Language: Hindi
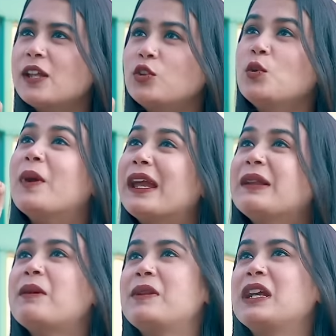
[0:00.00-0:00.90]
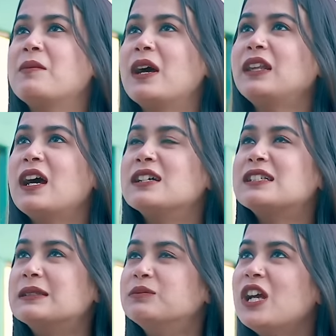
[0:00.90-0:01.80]
इतना तो तू महीने में भी नहीं कमाता
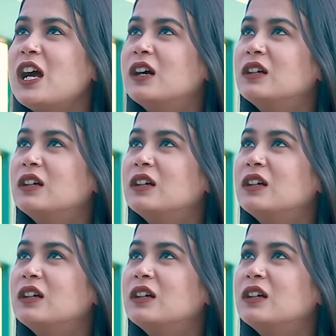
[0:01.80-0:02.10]
समझा